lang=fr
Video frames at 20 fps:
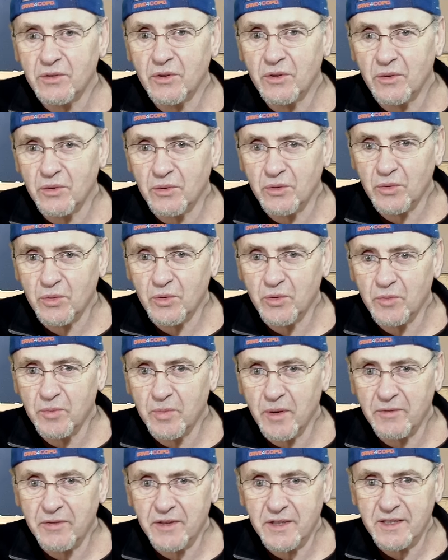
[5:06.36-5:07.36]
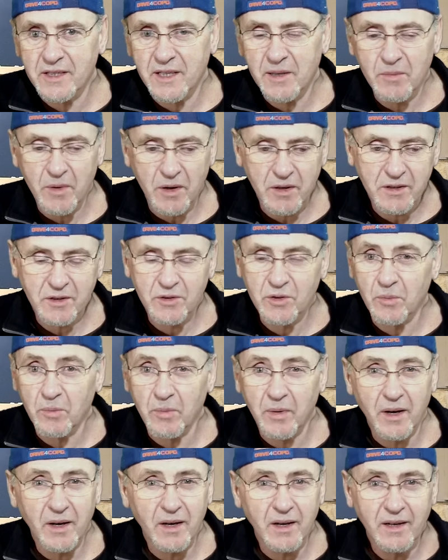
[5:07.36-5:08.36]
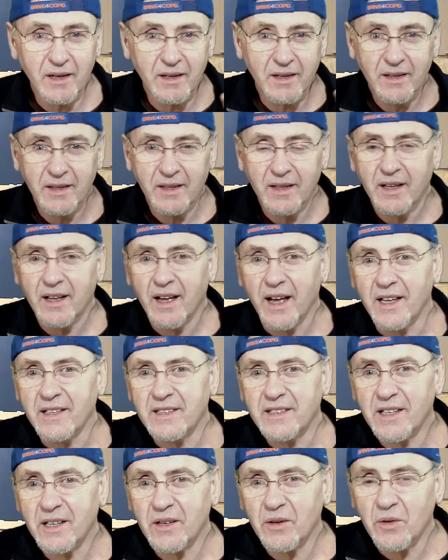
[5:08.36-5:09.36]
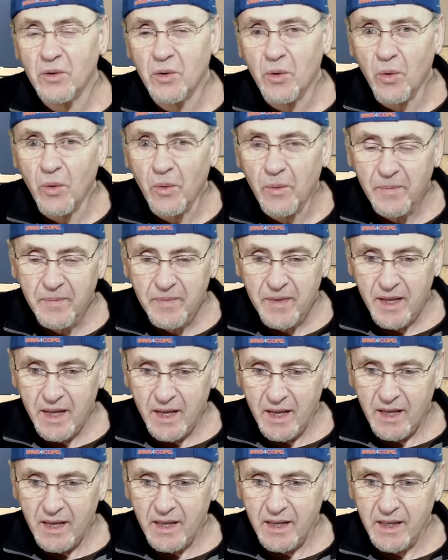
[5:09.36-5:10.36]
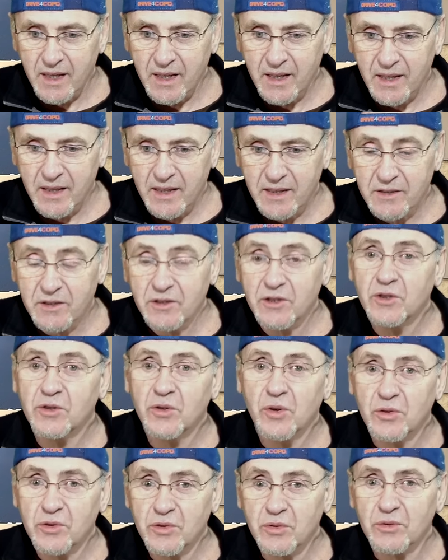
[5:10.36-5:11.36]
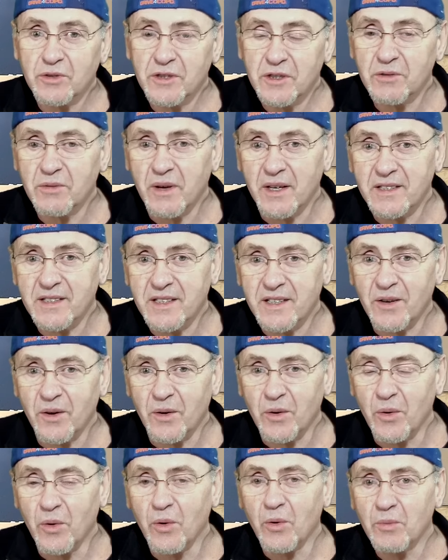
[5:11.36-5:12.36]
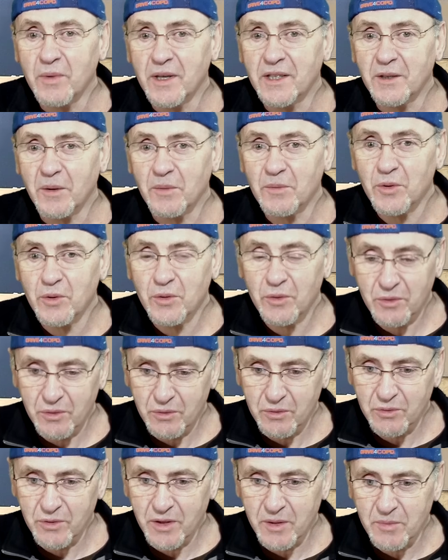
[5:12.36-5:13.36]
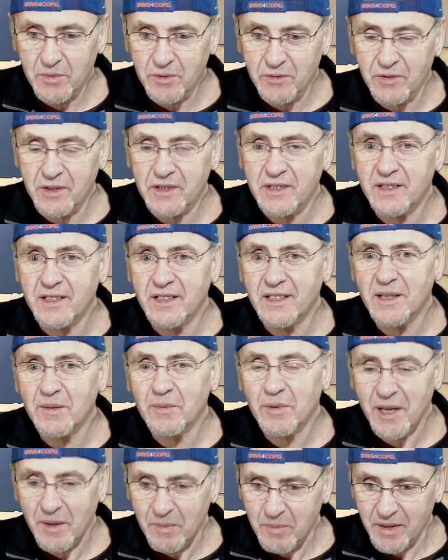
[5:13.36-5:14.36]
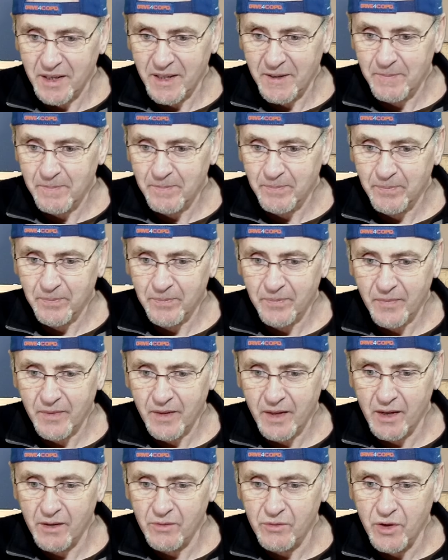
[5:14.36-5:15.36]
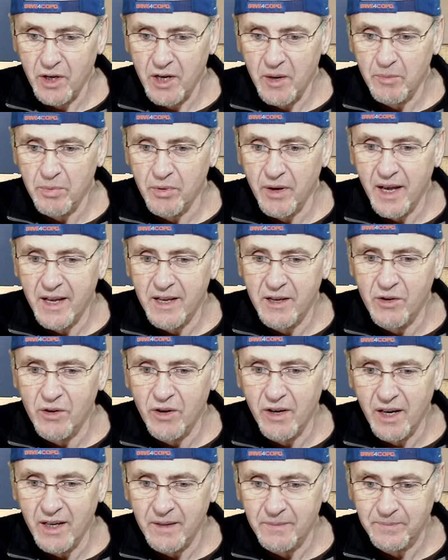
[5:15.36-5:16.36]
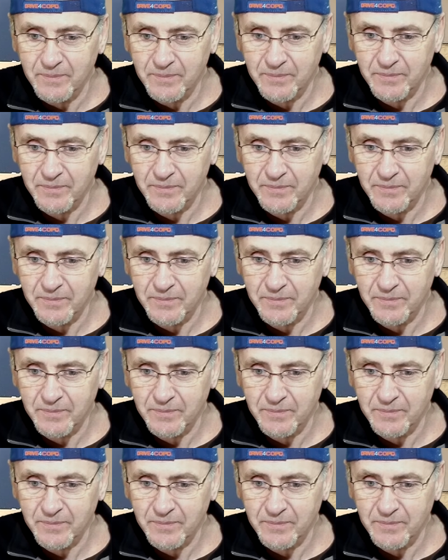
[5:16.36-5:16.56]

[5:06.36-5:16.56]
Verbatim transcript: ceux qu'on ne trouve pas facilement, qui ne sont pas inscrits en gros. Et si le son, s'ils sont inscrits en gros, bah tant mieux, vous aurez plus de facilité pour les repérer. Voilà pour la colle.